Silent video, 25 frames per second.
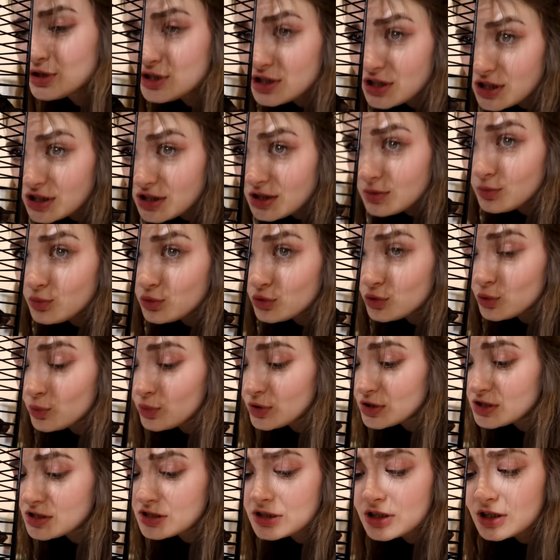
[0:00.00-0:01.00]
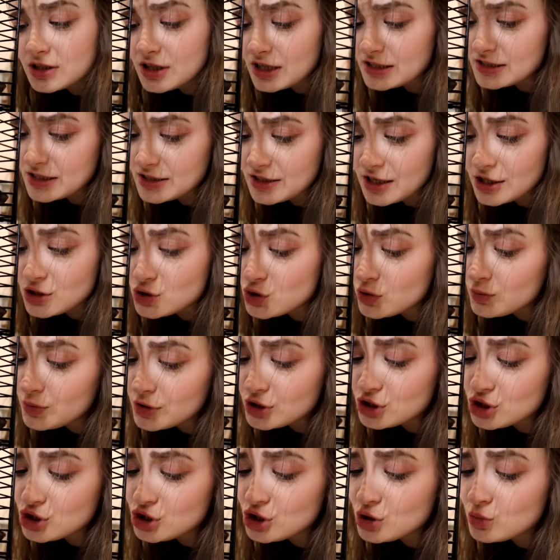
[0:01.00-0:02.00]
больше так не буду, больше никогда тебя ни о чем
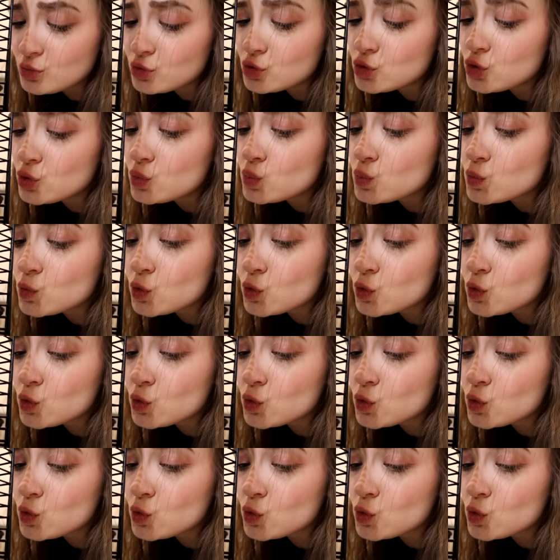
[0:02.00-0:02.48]
просить не буду.